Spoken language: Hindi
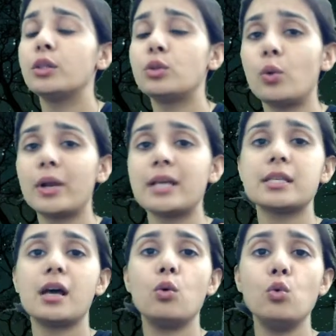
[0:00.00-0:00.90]
थोड़ा
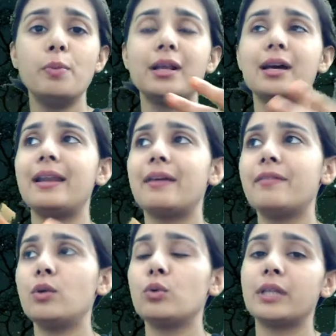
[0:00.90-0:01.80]
सा ऊपर का
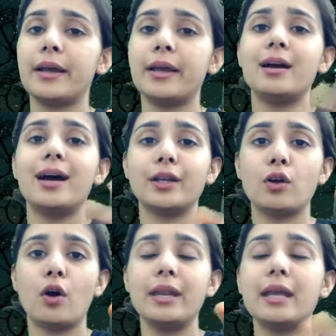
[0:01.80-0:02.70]
लेवल होता है
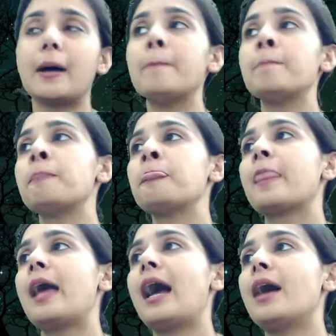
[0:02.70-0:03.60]
आइकॉनिक का
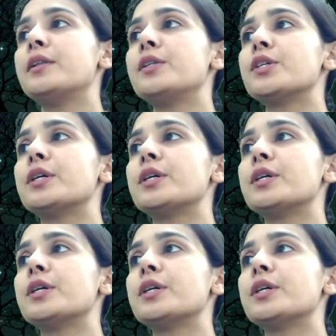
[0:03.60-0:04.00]
एंड